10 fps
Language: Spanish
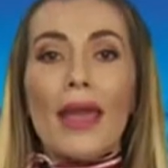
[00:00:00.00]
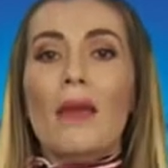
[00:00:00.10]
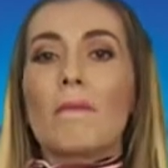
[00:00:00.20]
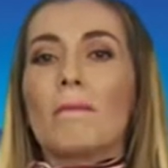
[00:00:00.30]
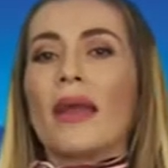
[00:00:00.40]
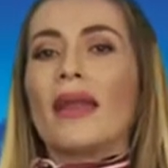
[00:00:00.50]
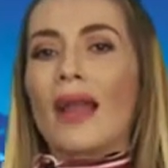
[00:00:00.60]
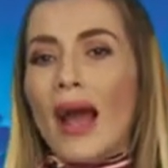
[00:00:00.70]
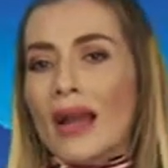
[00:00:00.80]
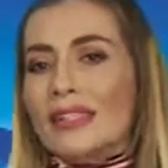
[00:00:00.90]
en
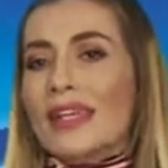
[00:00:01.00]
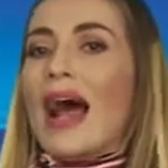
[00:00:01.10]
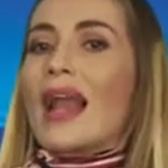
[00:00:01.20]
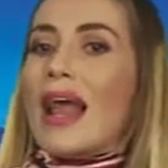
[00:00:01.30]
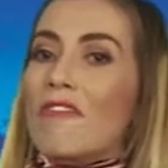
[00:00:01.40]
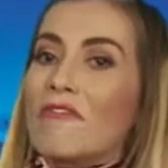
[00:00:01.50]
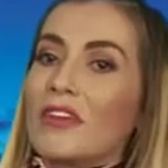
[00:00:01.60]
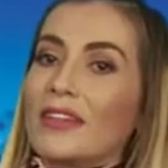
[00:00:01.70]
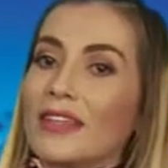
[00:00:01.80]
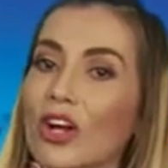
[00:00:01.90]
penales al
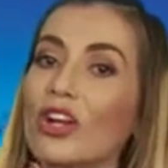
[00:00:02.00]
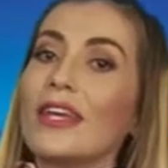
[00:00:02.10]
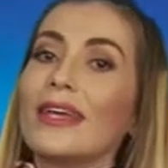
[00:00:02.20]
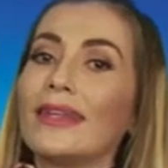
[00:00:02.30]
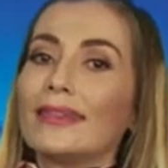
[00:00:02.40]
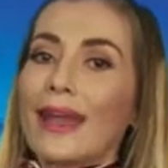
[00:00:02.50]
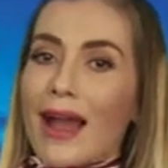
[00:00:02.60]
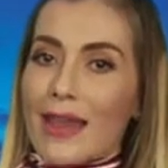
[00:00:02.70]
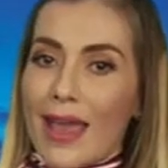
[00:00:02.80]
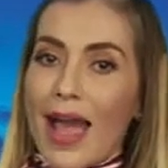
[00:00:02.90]
anfitrión
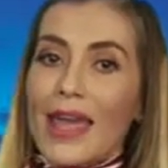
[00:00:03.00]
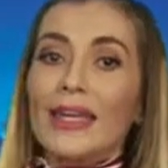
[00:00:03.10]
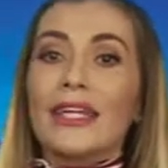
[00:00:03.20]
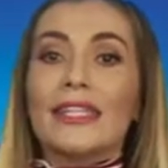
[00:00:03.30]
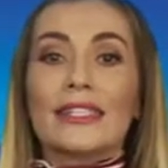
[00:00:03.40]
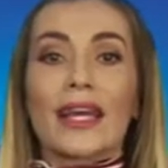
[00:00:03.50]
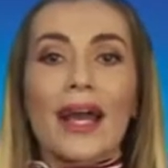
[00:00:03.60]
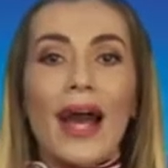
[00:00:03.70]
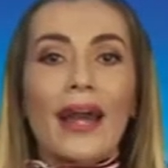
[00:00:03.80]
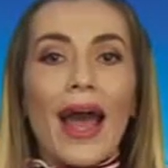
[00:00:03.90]
Italia y
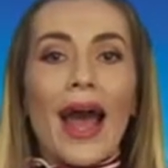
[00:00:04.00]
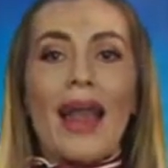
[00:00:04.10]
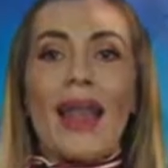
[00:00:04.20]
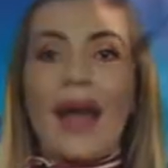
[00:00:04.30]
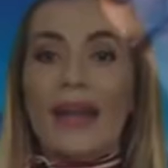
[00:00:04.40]
llegar a la